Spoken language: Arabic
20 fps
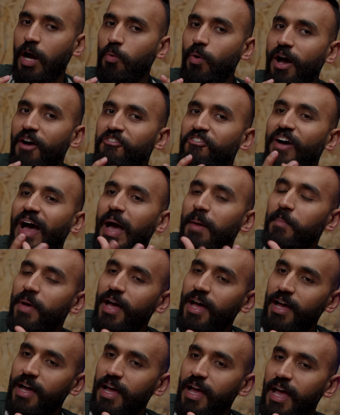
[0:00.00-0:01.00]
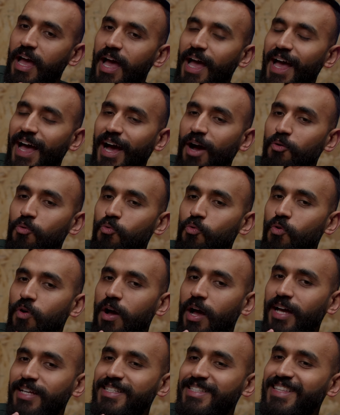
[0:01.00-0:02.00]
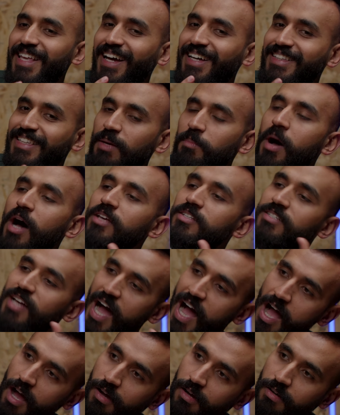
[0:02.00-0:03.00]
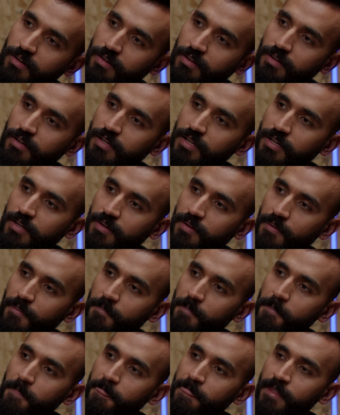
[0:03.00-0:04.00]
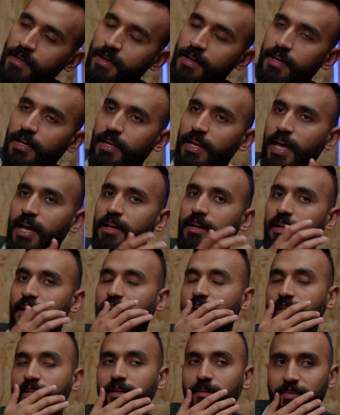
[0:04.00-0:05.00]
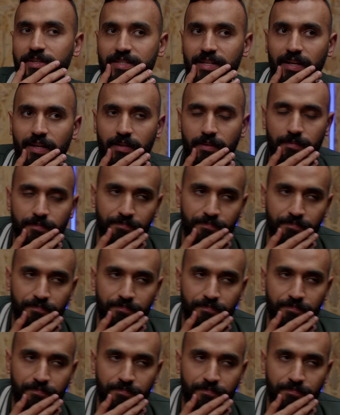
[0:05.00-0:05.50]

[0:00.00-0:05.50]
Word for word: افهمها او استخدمها صح اوكي لان احنا مثلا